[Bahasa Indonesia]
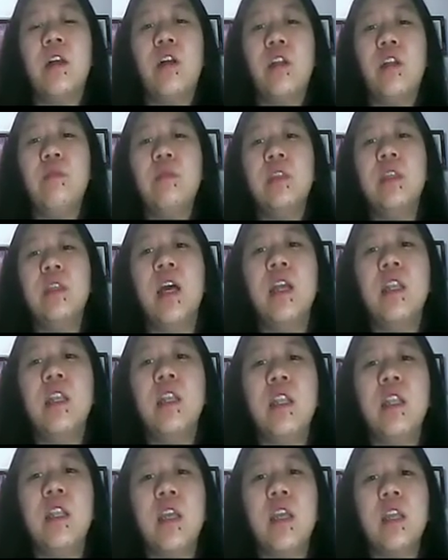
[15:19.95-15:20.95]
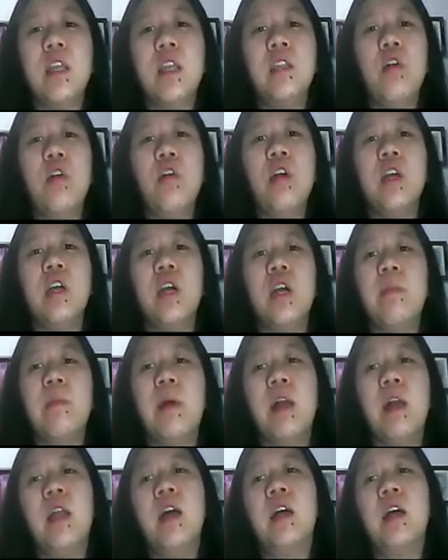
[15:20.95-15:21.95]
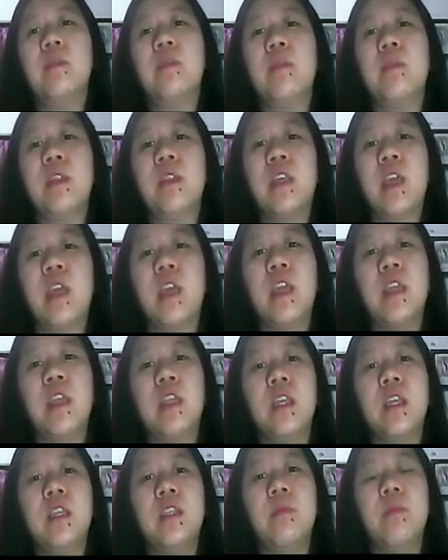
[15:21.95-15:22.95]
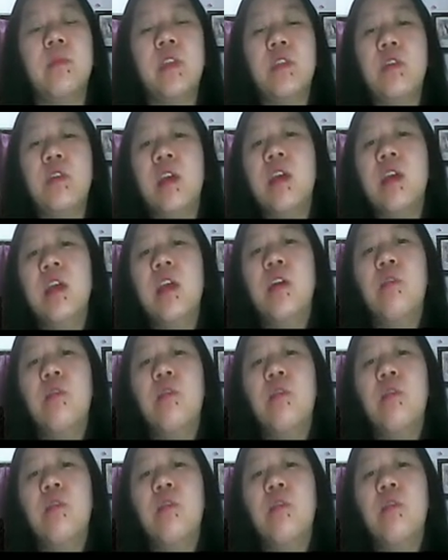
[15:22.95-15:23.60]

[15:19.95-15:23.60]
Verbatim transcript: Kalau misalkan dilihat, oh ada kepala seperti kayak dihisap gitu ya,